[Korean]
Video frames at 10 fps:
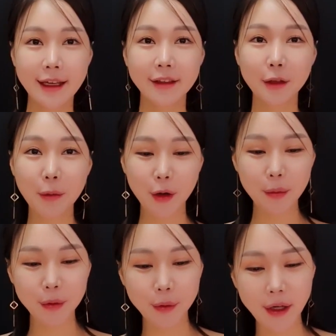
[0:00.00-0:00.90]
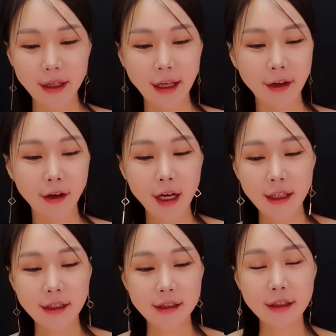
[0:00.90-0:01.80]
자, 그럼 먹어보도록 할게요.
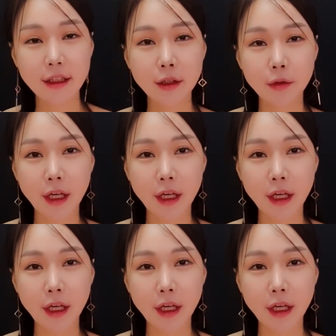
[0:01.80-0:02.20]
이 치킨